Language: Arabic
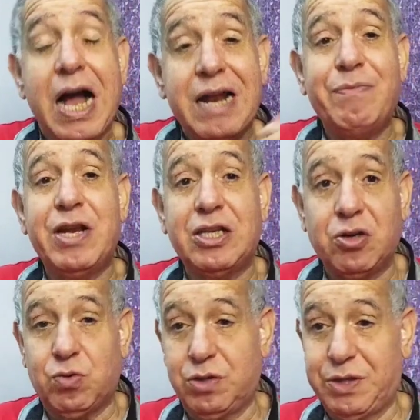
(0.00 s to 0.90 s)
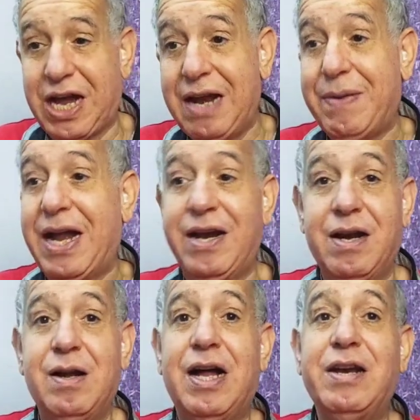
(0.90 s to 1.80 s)
انا من الناس اللي كنت بتكلم
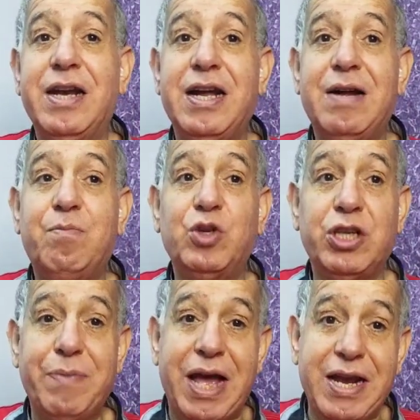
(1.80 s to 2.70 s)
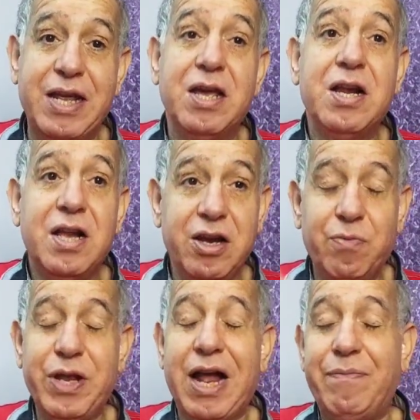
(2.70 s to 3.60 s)
عن عن موسيماني
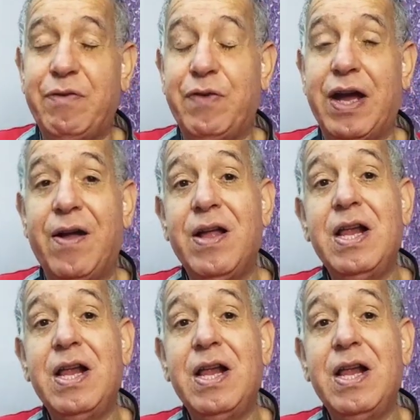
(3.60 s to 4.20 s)
انه بيلعب دفاع